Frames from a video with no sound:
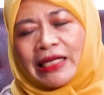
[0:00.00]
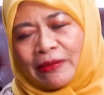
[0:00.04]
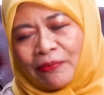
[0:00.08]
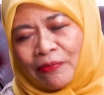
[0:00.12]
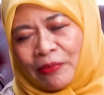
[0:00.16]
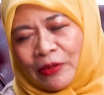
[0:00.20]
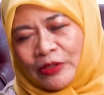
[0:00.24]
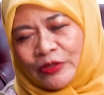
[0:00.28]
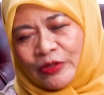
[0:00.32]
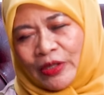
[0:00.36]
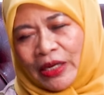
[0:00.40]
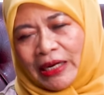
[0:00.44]
hanya
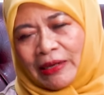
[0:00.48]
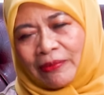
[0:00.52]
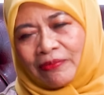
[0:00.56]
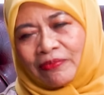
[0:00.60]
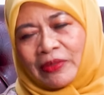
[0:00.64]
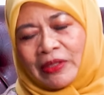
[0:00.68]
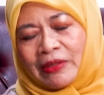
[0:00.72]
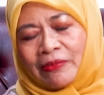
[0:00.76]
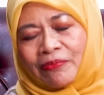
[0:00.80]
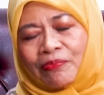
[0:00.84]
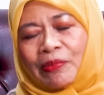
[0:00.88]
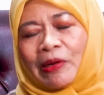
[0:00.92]

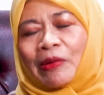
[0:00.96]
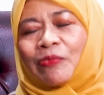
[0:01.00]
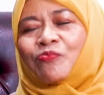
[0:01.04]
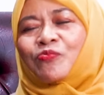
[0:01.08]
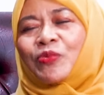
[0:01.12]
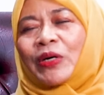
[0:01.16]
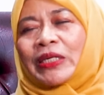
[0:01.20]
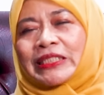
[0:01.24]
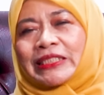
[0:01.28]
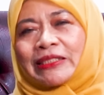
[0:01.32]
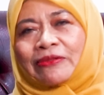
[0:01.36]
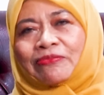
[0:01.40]
persoalan
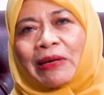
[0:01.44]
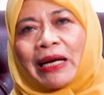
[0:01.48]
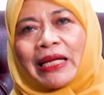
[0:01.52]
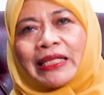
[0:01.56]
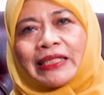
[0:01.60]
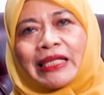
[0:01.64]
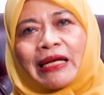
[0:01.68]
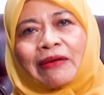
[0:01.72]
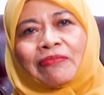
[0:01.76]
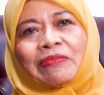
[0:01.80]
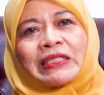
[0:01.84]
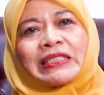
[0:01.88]
perempuan hmm.
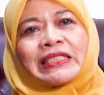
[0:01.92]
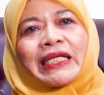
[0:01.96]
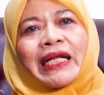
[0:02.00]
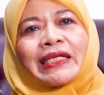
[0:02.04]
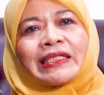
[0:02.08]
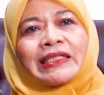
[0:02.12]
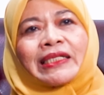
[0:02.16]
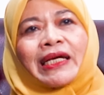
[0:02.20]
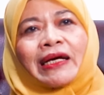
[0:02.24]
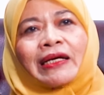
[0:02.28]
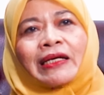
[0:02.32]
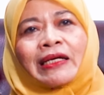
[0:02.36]
semata
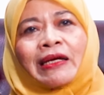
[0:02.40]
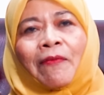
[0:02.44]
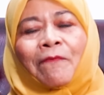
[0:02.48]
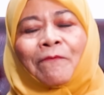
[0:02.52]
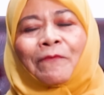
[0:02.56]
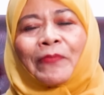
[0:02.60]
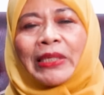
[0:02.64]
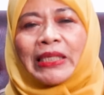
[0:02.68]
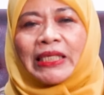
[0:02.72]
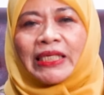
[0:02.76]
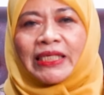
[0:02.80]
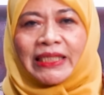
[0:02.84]
misalnya
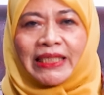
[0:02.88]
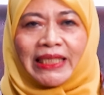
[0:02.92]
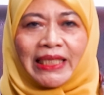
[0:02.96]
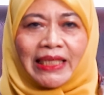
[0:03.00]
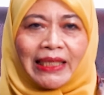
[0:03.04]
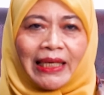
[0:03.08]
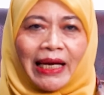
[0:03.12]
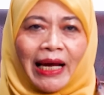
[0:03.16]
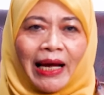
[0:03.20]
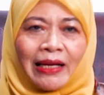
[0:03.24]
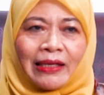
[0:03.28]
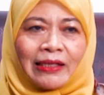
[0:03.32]

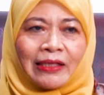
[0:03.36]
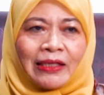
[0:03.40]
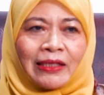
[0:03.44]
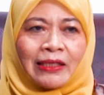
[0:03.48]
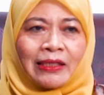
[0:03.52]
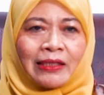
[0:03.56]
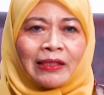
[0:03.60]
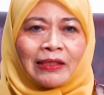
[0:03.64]
pendidikan